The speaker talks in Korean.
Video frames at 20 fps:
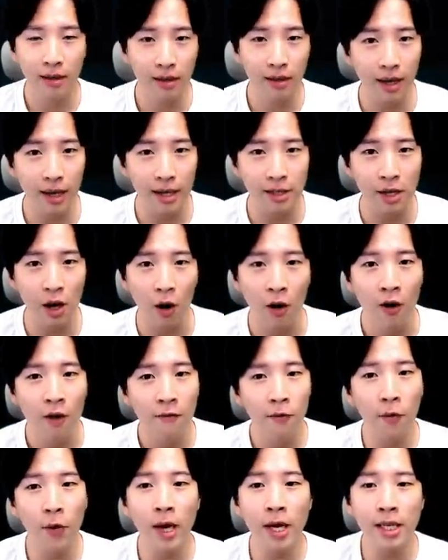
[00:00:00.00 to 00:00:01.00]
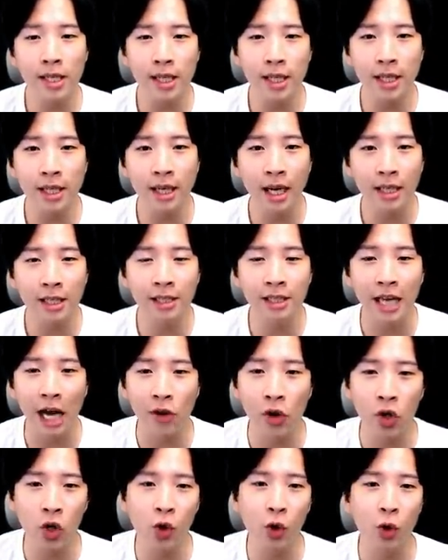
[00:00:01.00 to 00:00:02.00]
그래서 포렌식이라는
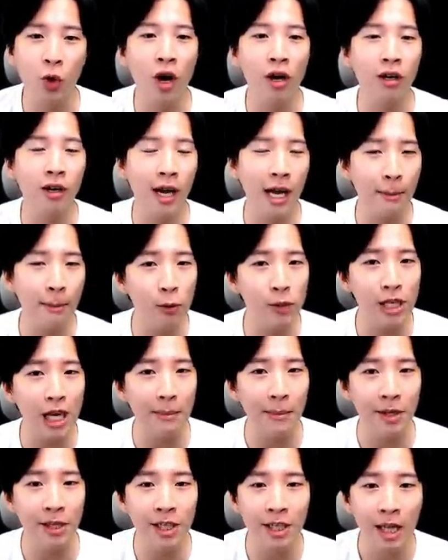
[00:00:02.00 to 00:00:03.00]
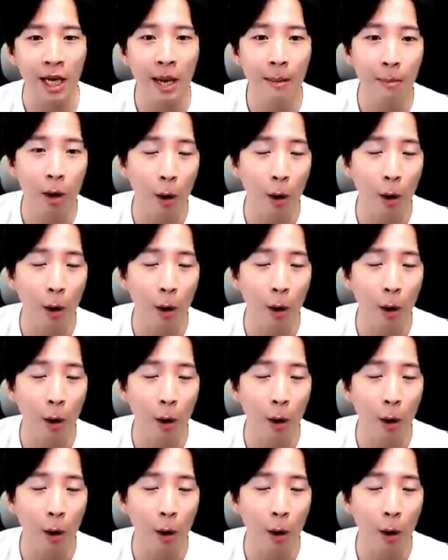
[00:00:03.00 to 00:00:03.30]
단어를 요약을 해보자면은